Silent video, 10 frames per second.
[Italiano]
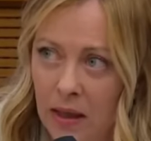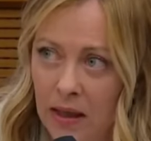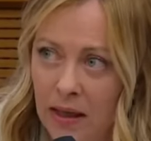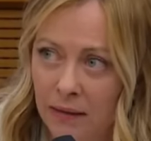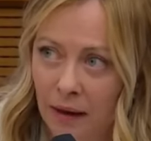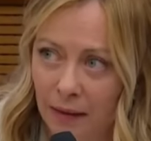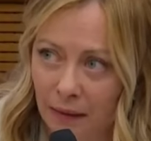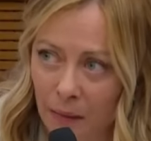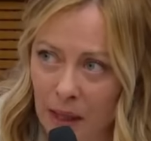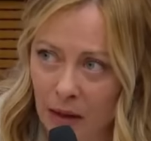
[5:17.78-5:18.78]
il
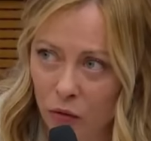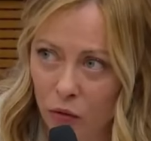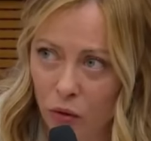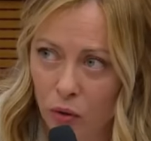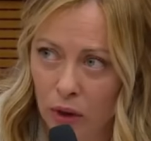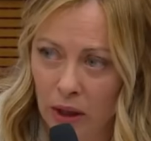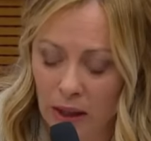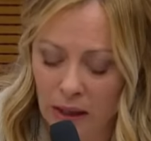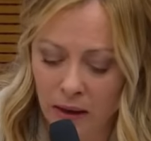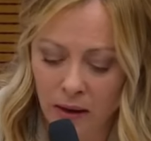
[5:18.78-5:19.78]
trattamento
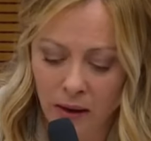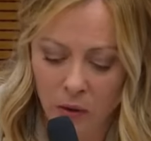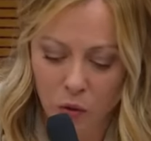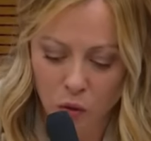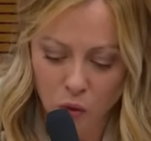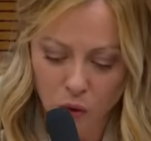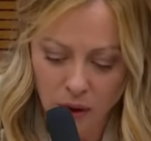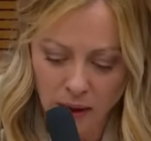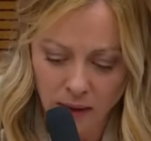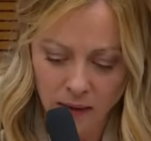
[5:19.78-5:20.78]
che
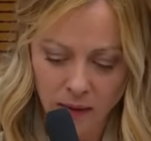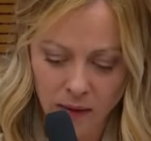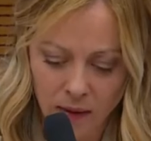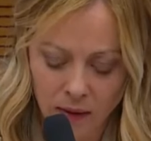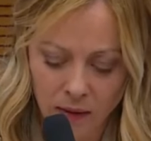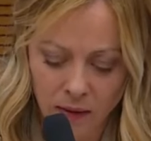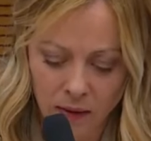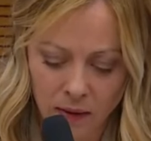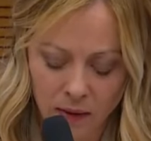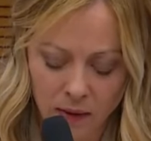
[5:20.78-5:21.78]
alcuni
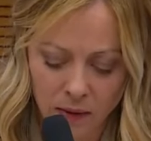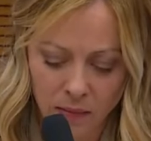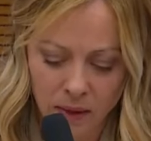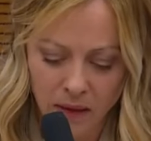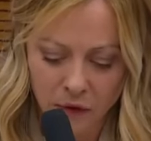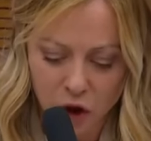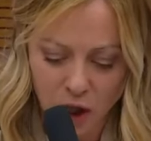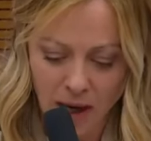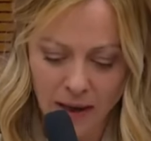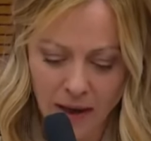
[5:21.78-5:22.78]
eh,
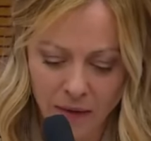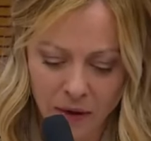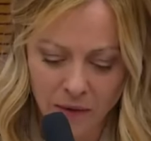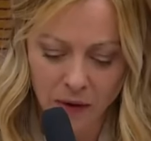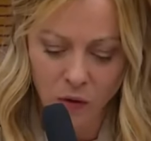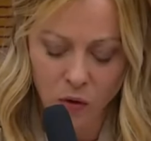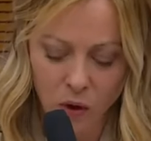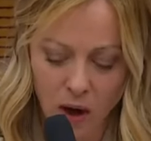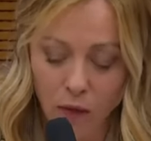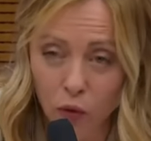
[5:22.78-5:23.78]
beneficiari
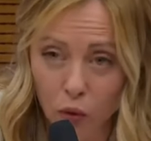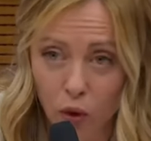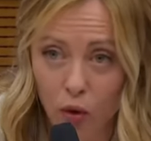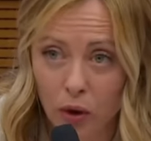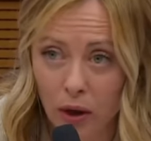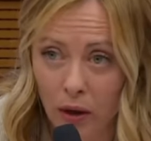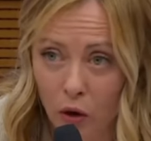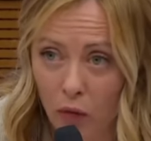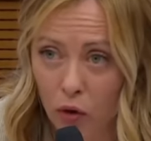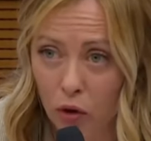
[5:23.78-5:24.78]
avevano avuto con il
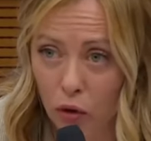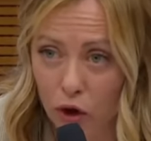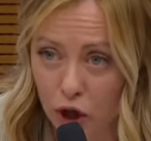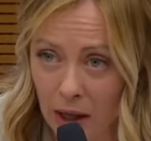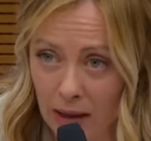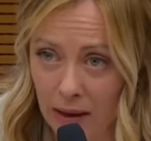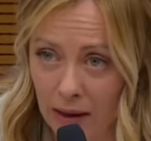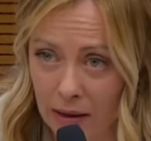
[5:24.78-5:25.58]
rinnovo di 12 anni che era